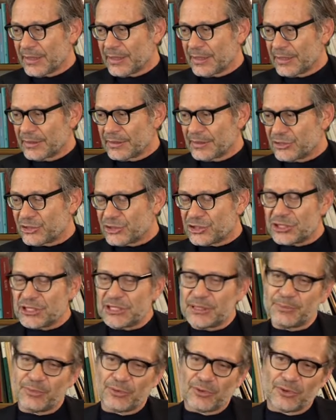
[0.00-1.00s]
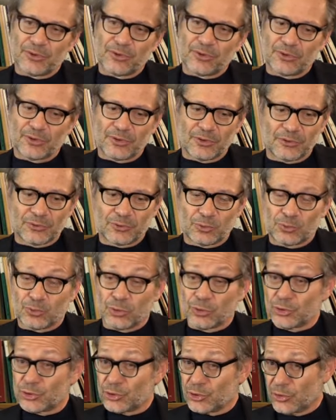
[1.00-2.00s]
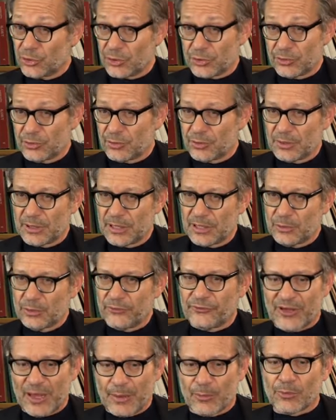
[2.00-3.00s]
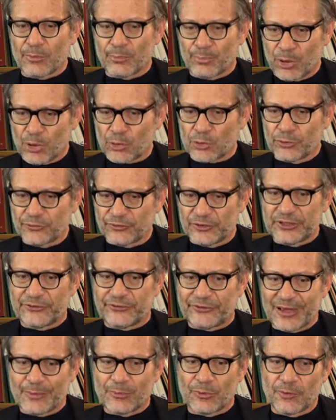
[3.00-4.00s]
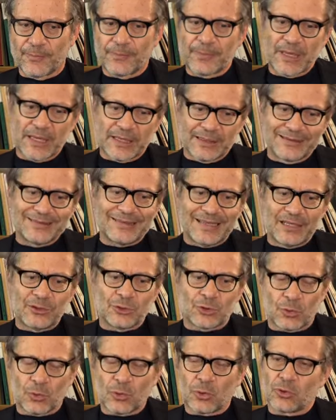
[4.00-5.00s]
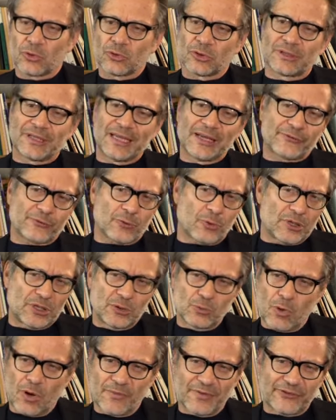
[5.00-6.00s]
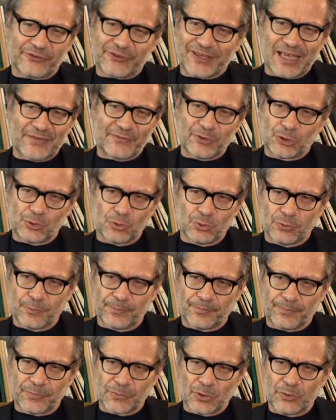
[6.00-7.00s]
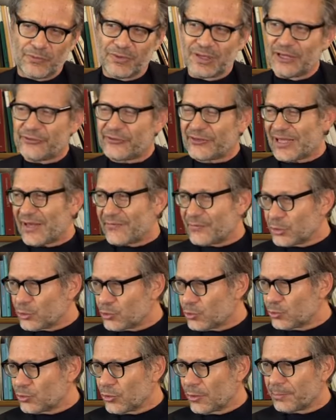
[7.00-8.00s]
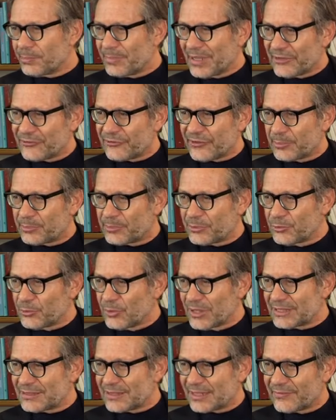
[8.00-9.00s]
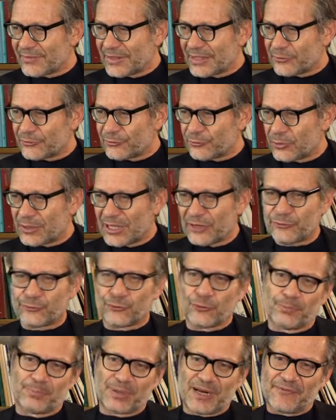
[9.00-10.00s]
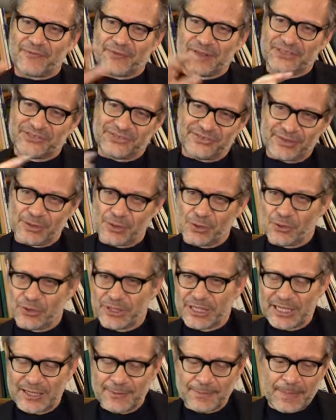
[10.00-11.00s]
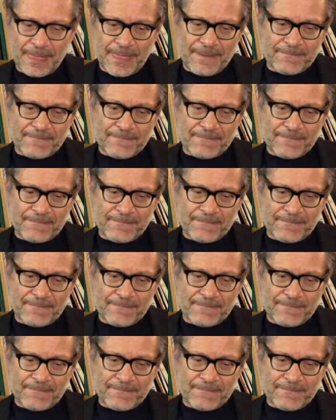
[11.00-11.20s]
eh, di cibo tutto il giorno e noi siamo un po' così, siamo dentro un contesto di nuova schiavitù, dove la schiavitù non passa più attraverso la sopraffazione,